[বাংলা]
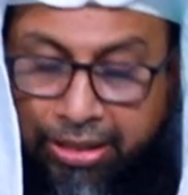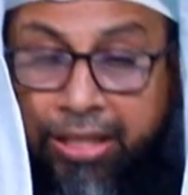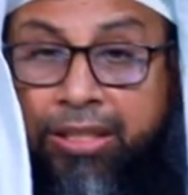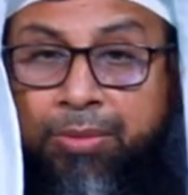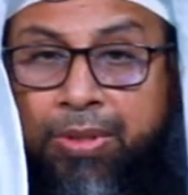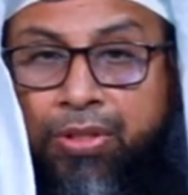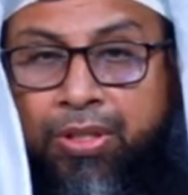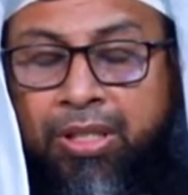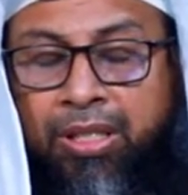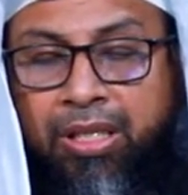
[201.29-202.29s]
দেখতে
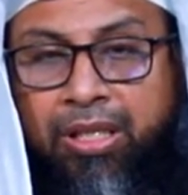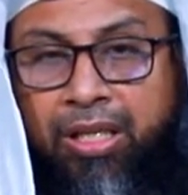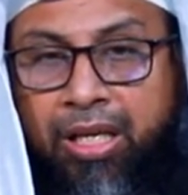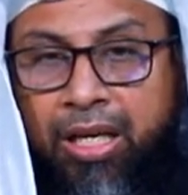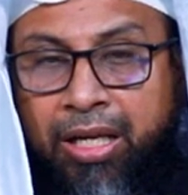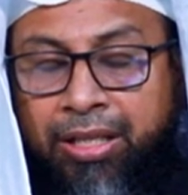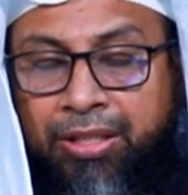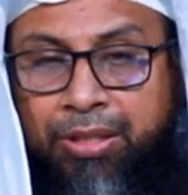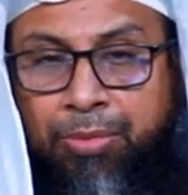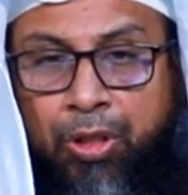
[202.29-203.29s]
পাচ্ছি
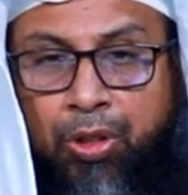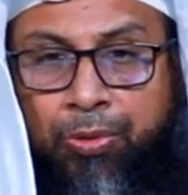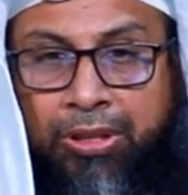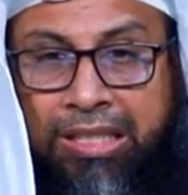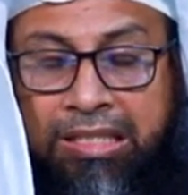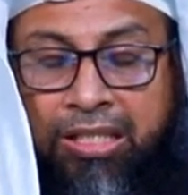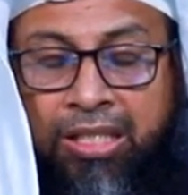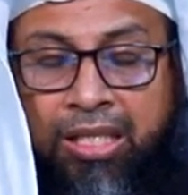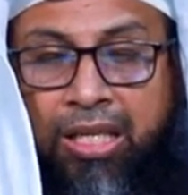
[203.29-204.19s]
আরেকটি ভিন্ন মত আছে